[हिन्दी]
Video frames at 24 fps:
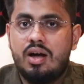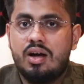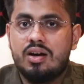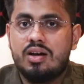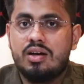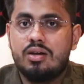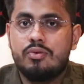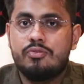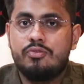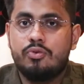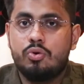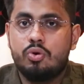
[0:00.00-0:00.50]

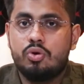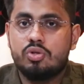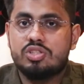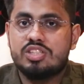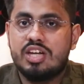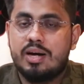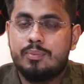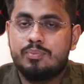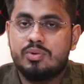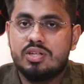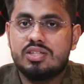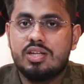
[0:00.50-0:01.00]
अगर वो
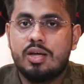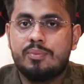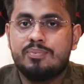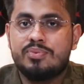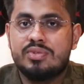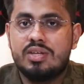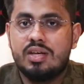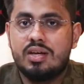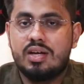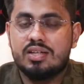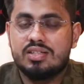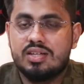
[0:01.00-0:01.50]
चैप्टर्स
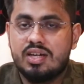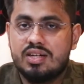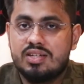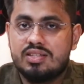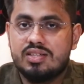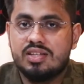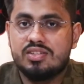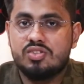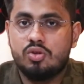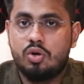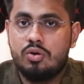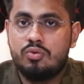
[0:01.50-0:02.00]
आपसे आसानी
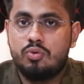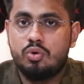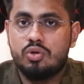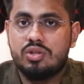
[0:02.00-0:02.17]
से सॉल्व